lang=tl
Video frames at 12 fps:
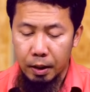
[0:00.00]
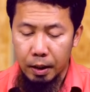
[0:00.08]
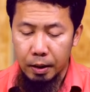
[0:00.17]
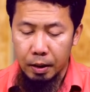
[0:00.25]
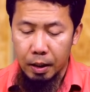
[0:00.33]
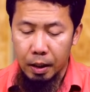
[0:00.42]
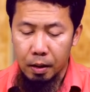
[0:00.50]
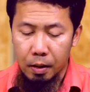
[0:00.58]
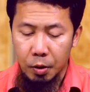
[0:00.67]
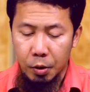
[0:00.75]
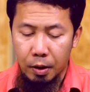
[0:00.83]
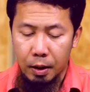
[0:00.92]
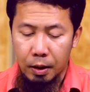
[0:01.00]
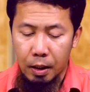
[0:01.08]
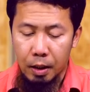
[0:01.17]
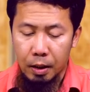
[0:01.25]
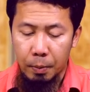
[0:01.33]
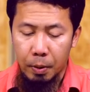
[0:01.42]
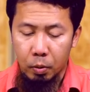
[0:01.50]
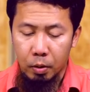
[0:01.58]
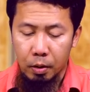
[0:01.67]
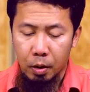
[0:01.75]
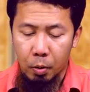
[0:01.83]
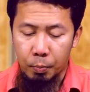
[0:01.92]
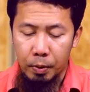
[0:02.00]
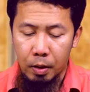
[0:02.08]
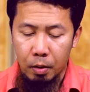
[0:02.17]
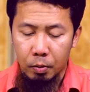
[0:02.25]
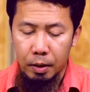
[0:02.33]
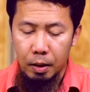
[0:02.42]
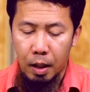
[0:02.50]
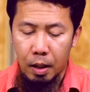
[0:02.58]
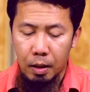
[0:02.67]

li anna ghayra ar-rashidati la tamliku tasarruf li naqsi